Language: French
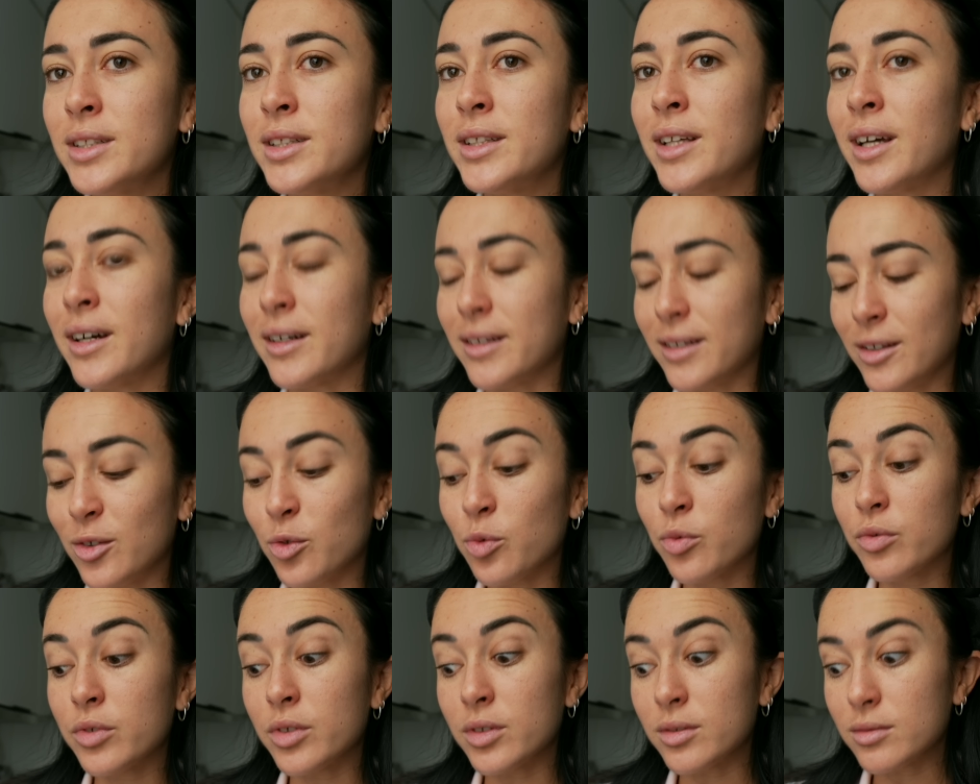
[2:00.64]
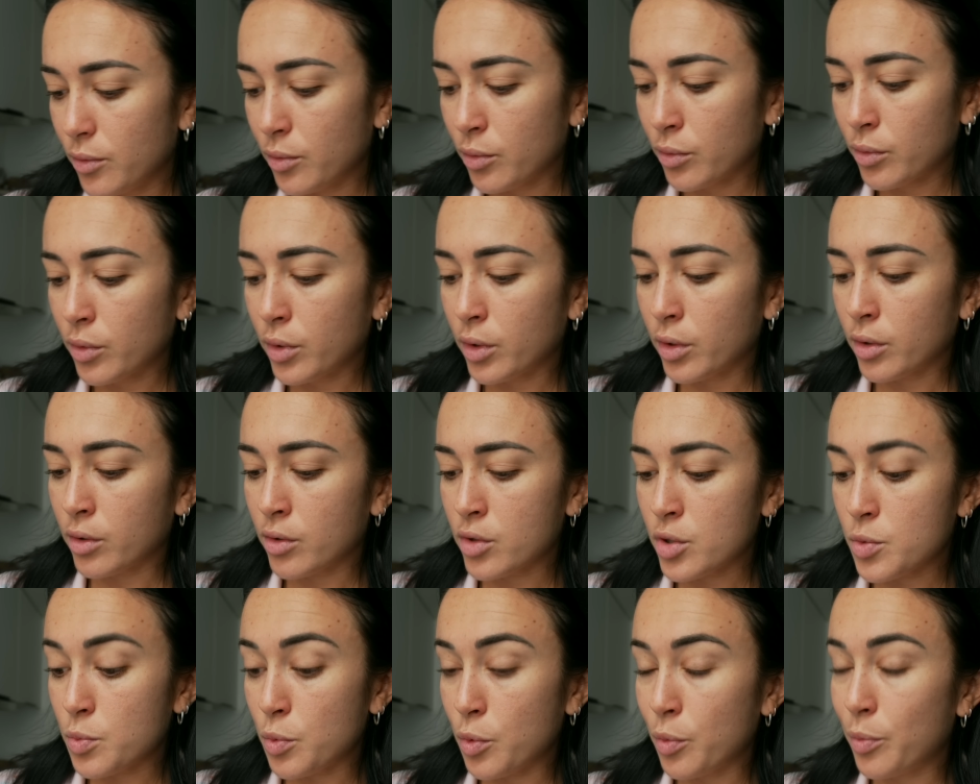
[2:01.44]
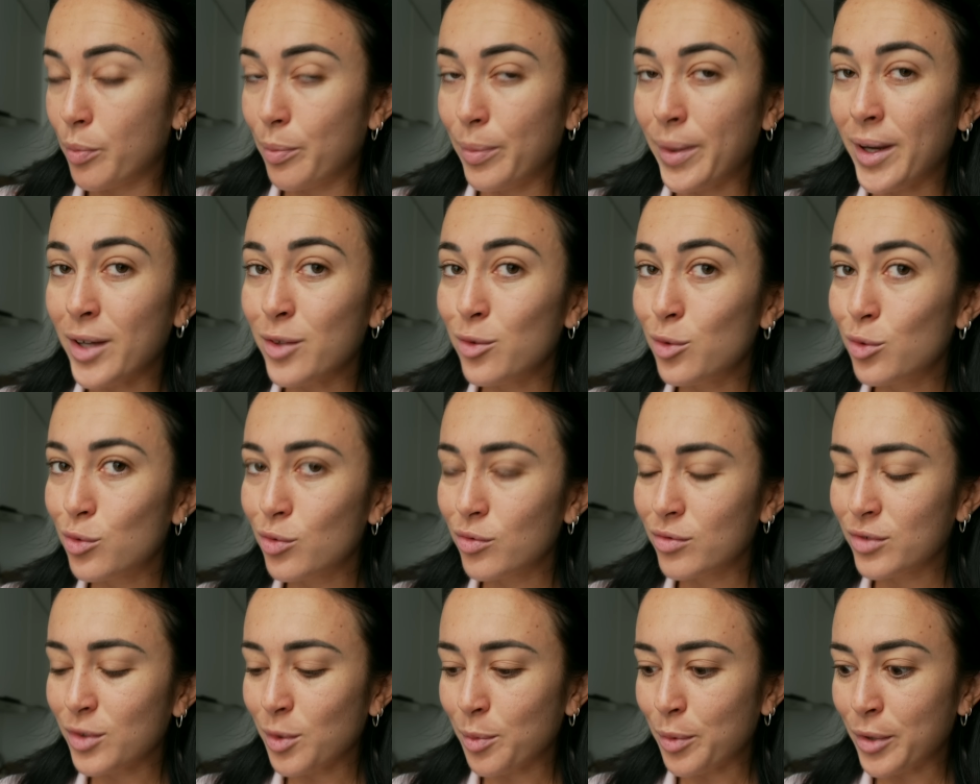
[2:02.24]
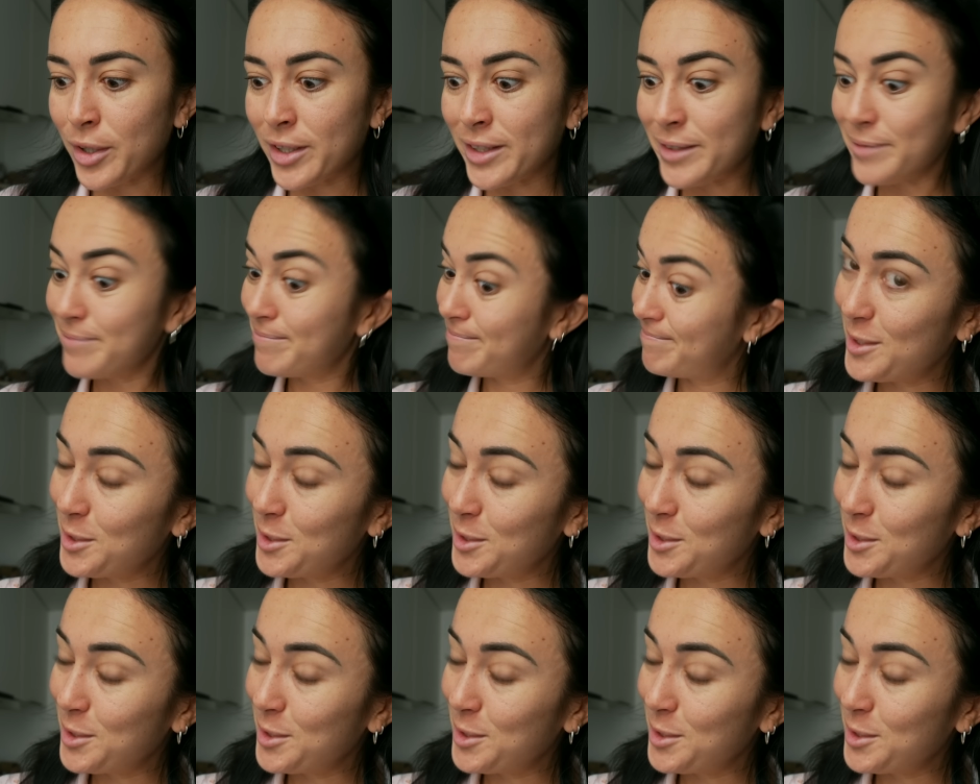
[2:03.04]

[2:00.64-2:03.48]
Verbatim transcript: il y a longtemps. Donc je peux pas du tout vous en parler.